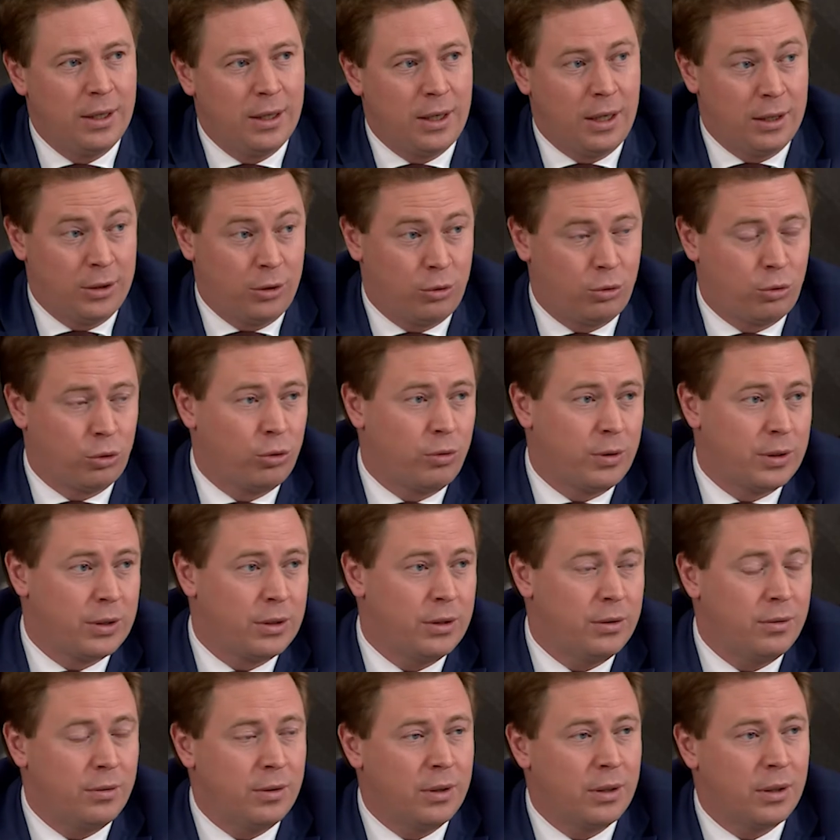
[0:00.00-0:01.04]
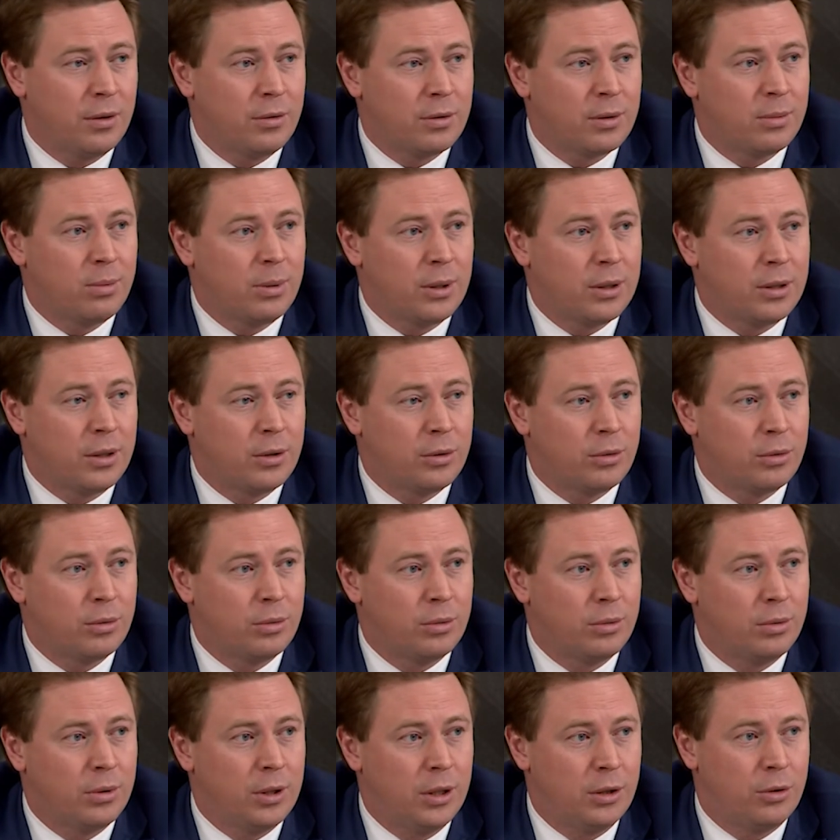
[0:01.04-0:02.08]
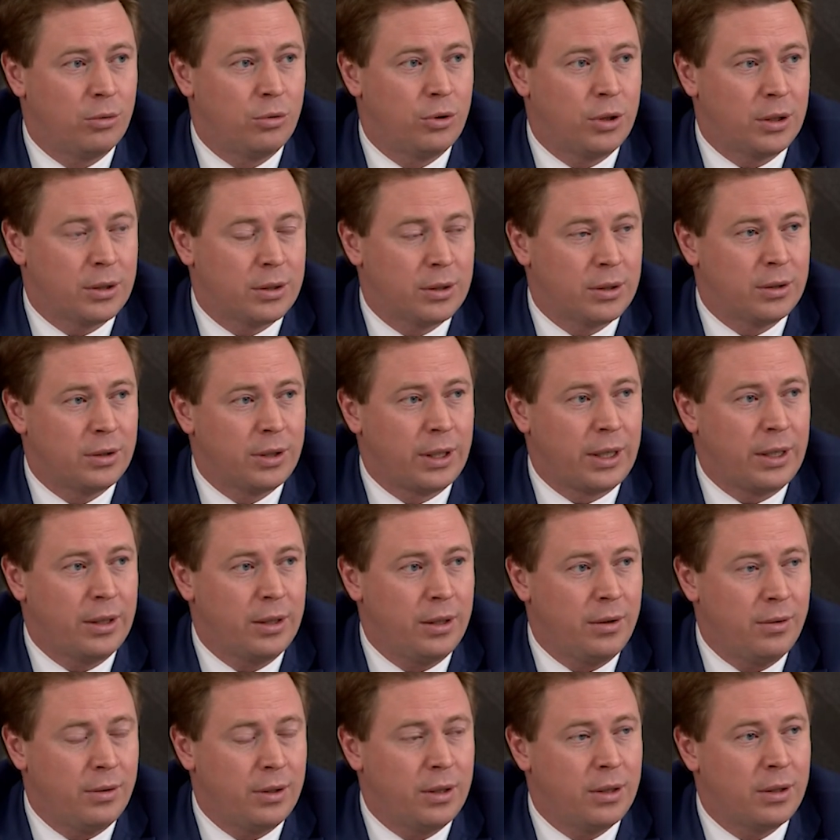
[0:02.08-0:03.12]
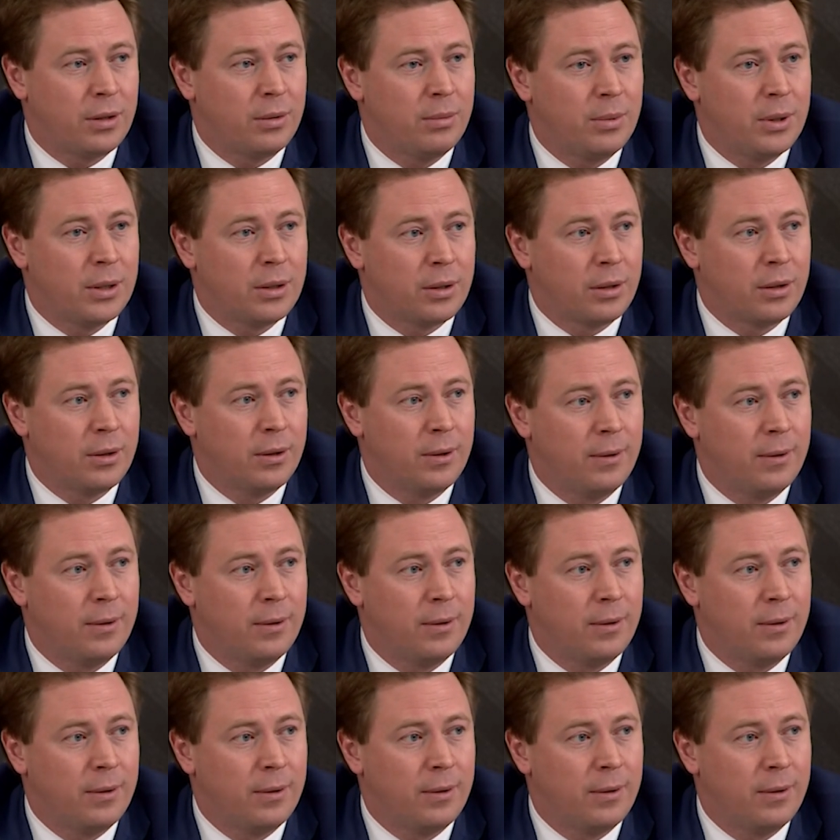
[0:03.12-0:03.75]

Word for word: Она тоже у вас не введена в эксплуатацию. Это участок 3,9 километра.